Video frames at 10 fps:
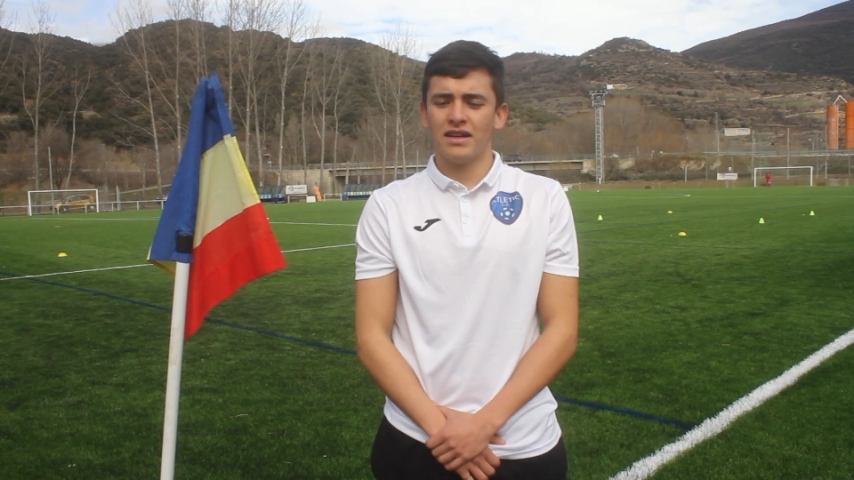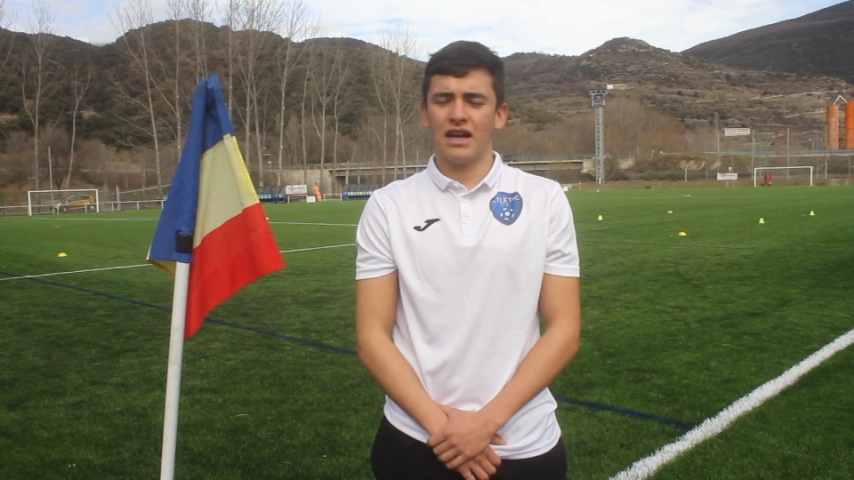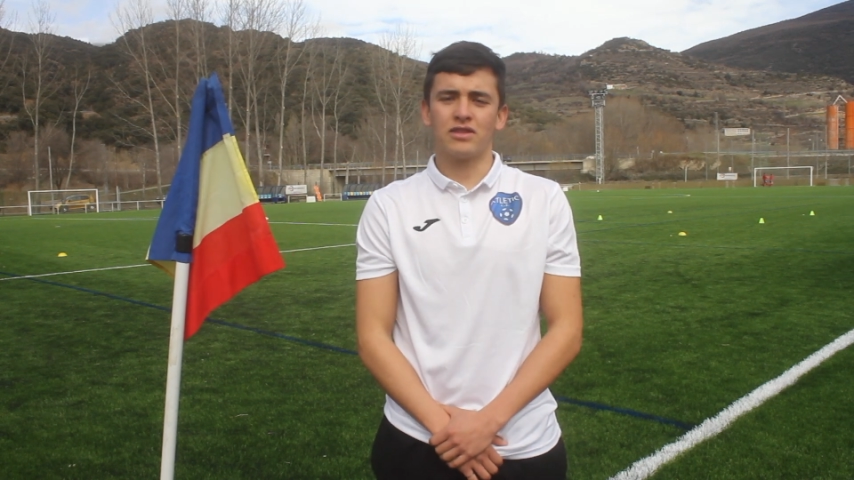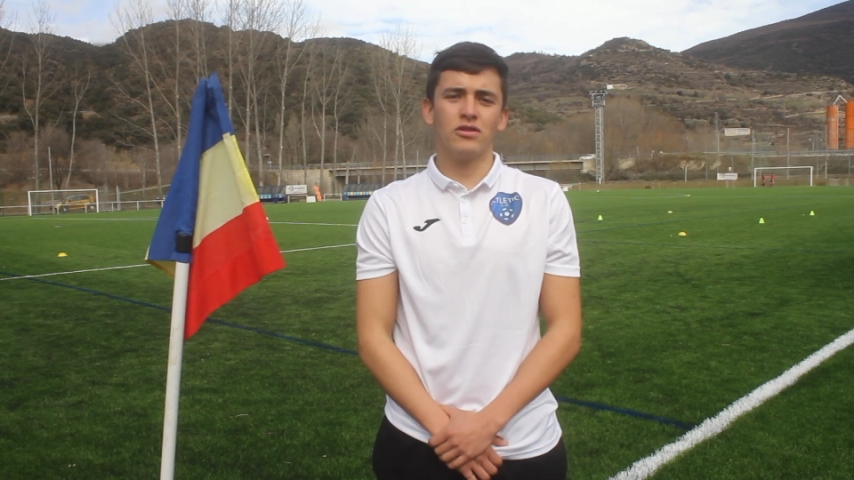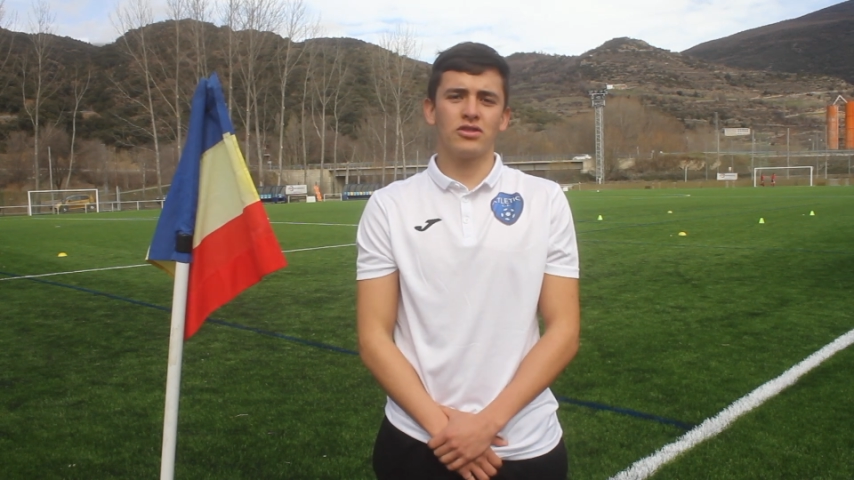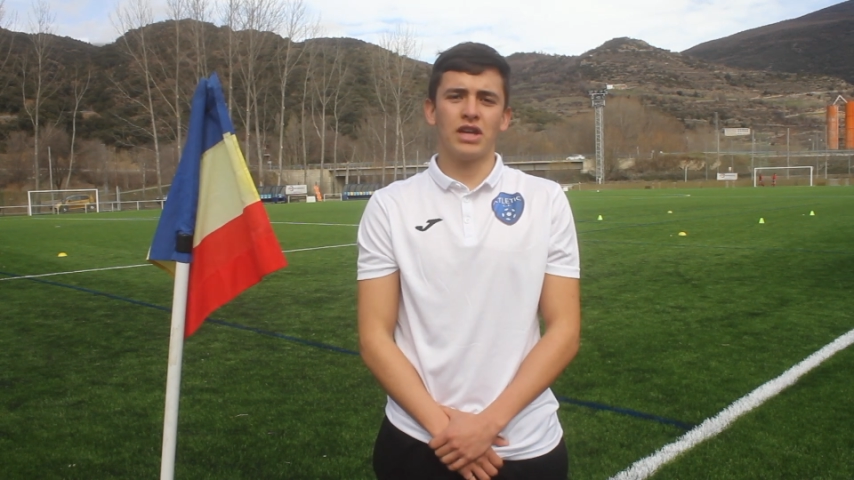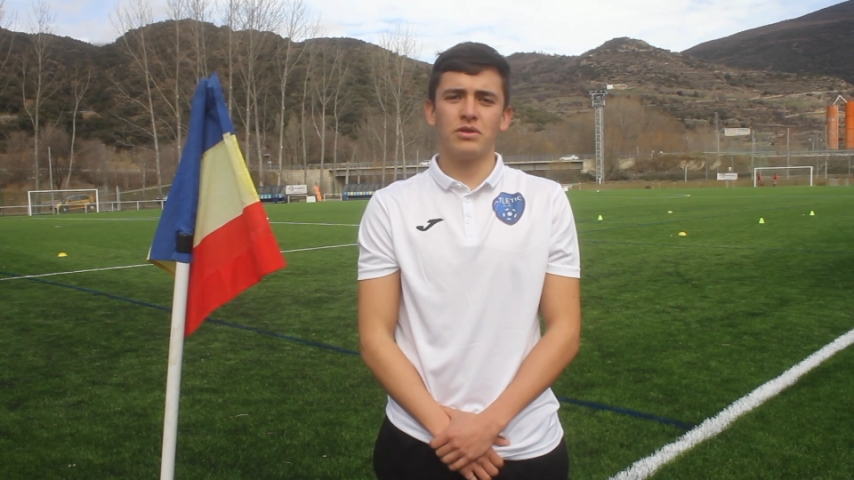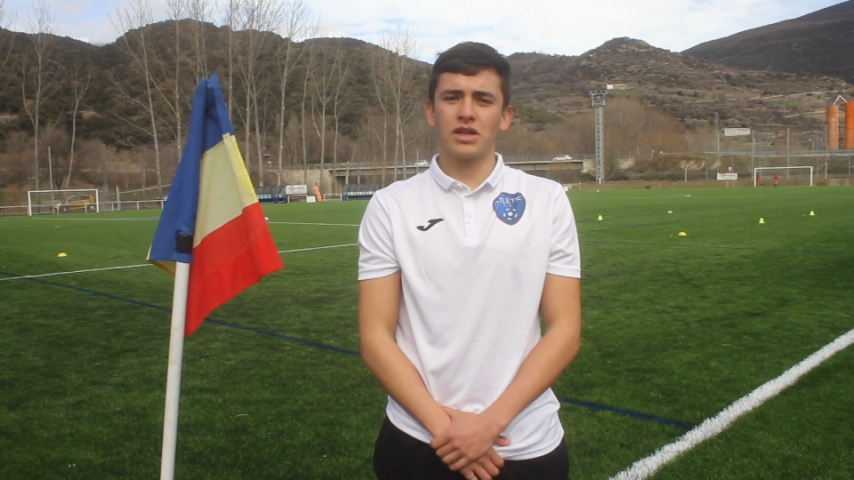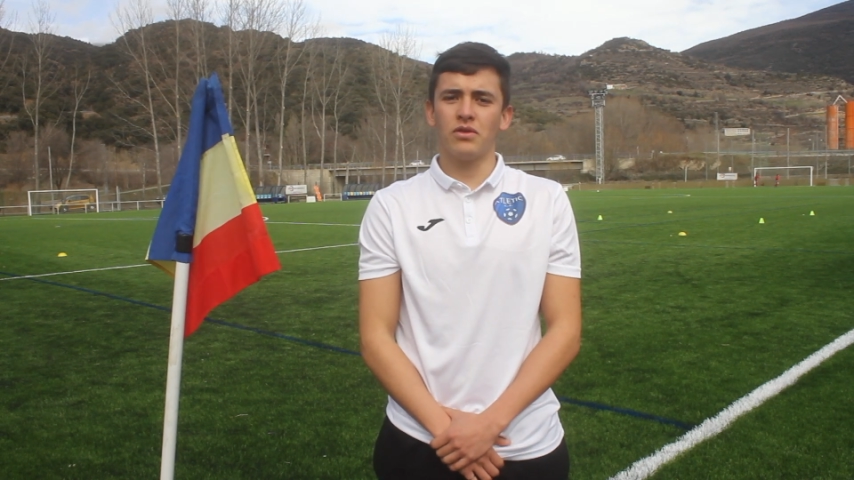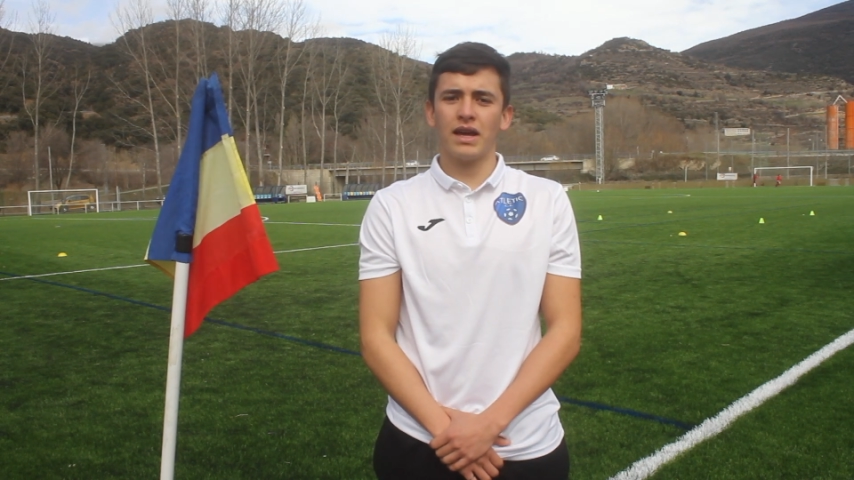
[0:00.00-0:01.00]
a todos los
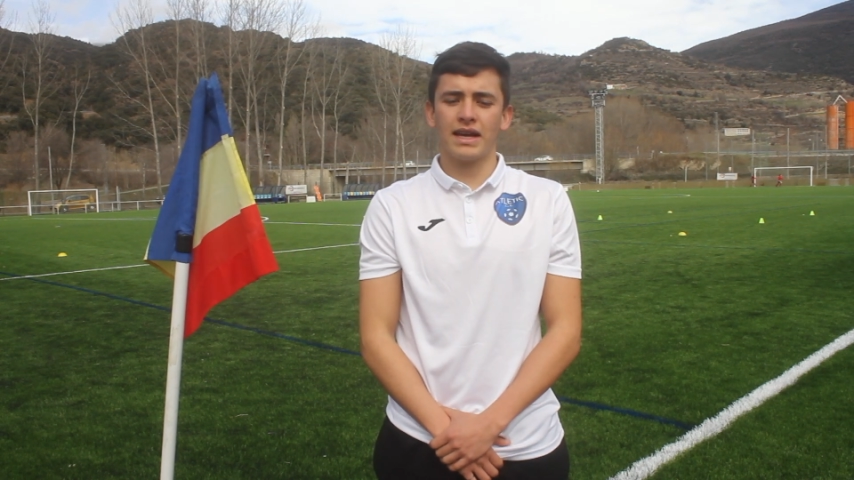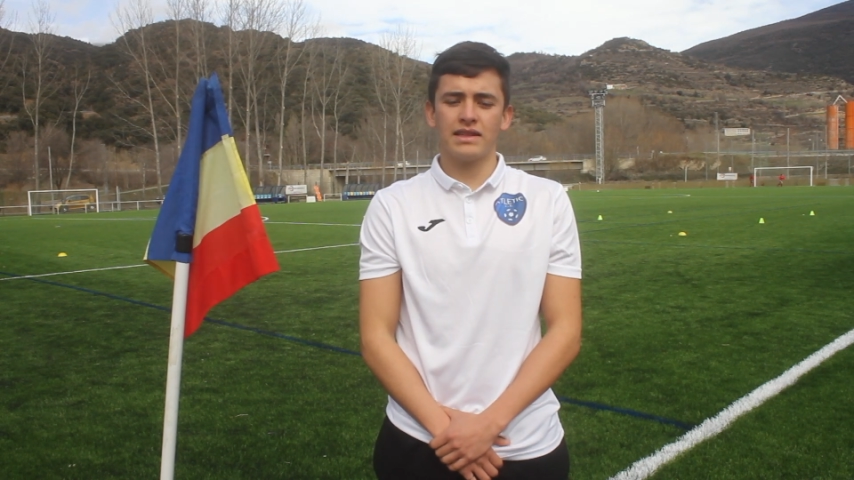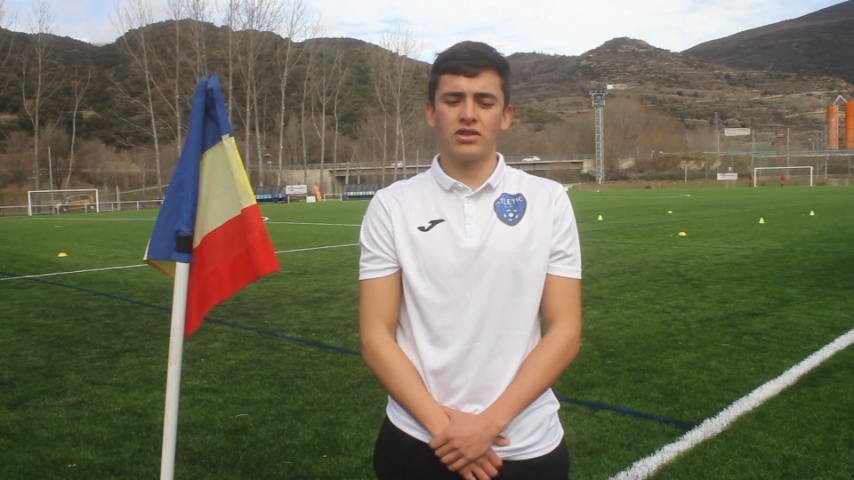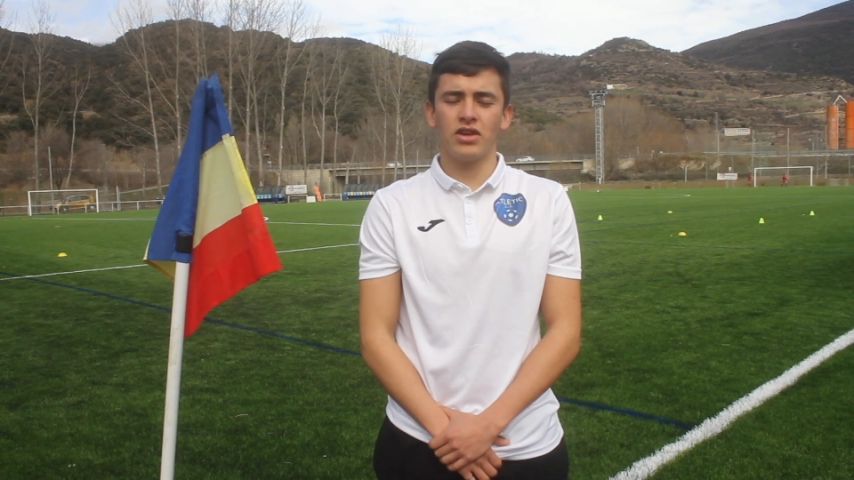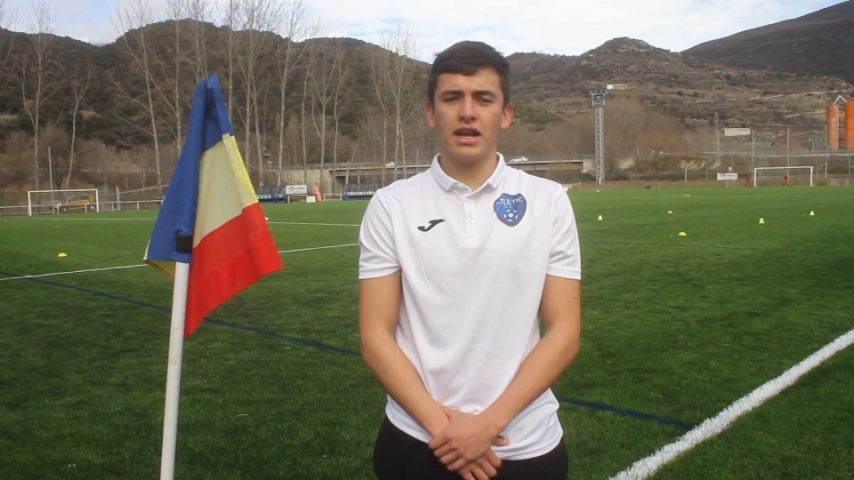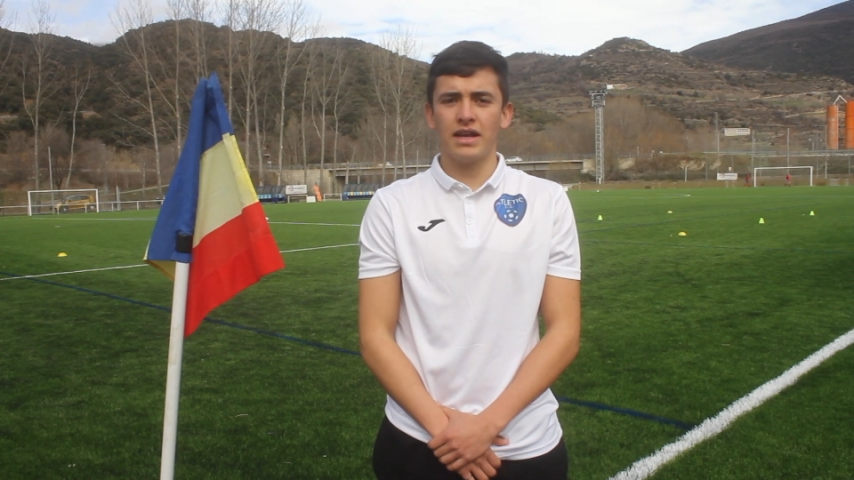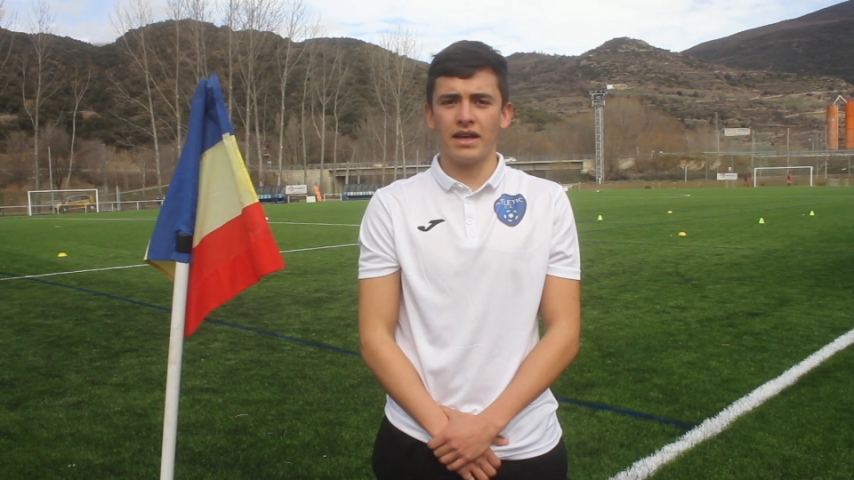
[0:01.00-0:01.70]
chavos que nunca dejen de soñar y